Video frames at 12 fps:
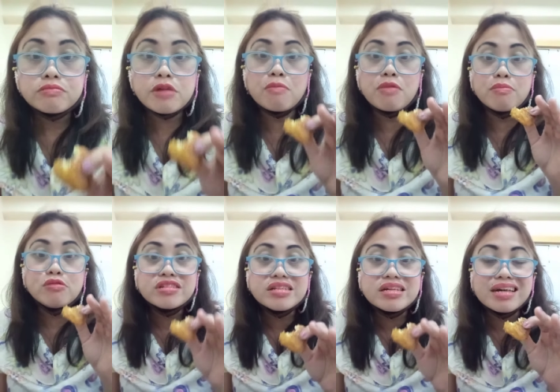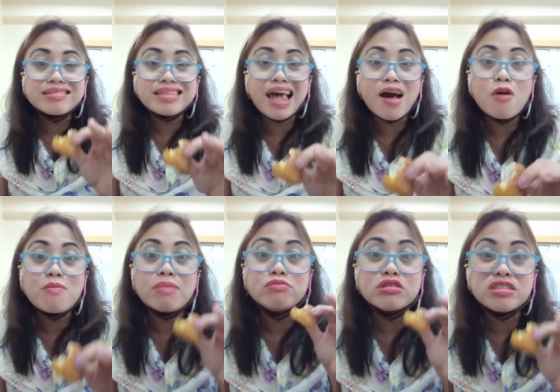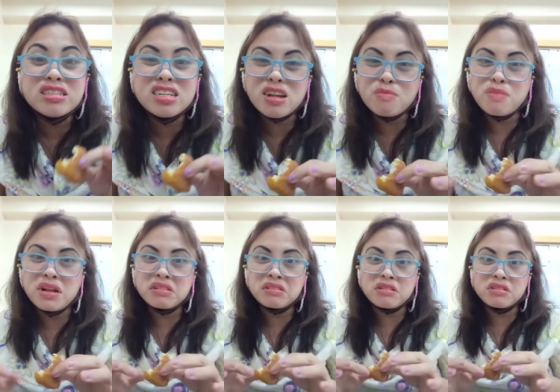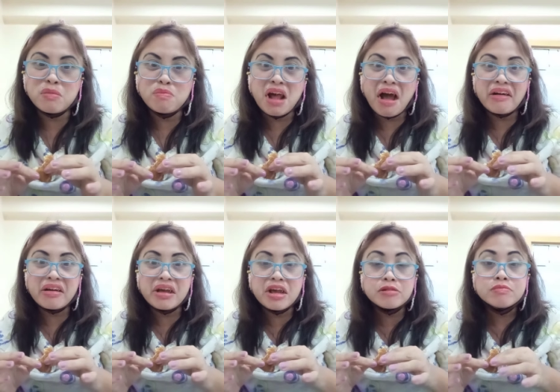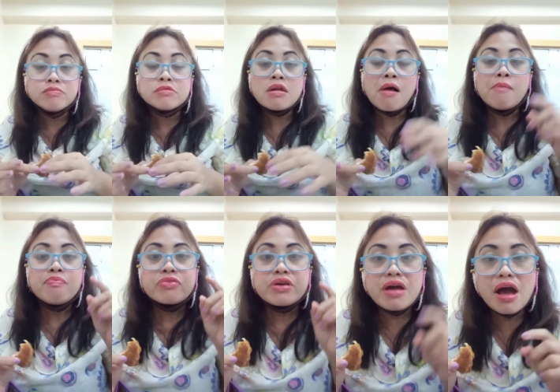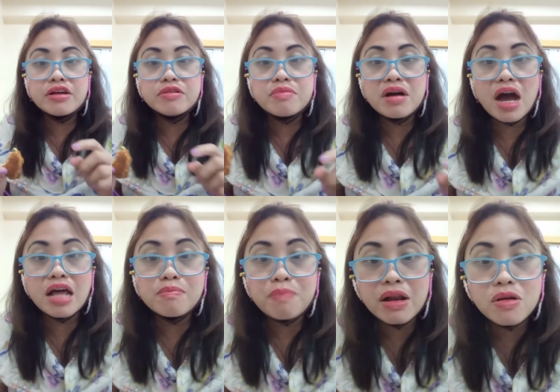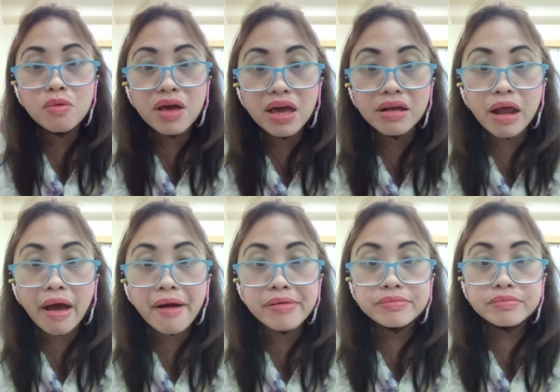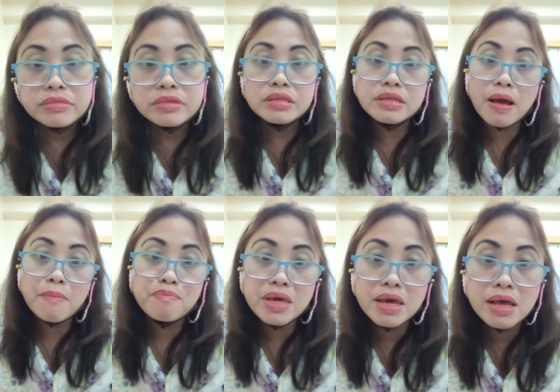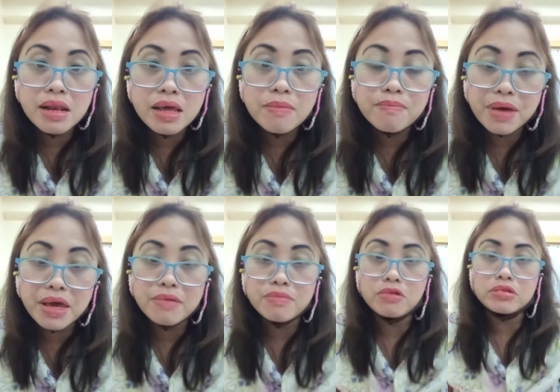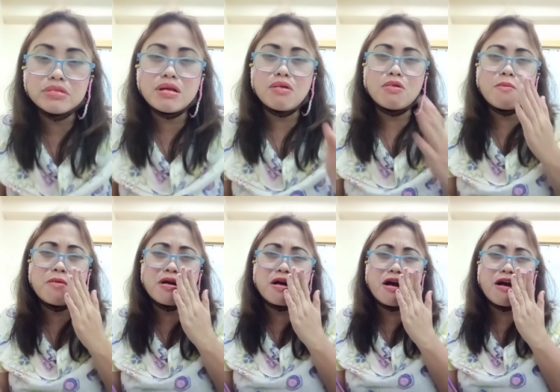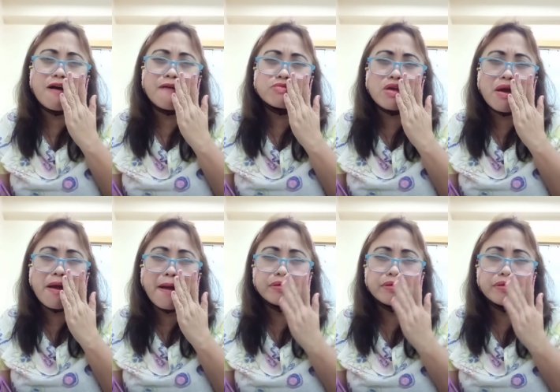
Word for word: Pag mabuti kang tao, mabuti din ang balik sa vlogging. Kaya yung mga unfollowera na feeling famous na kung mga ate,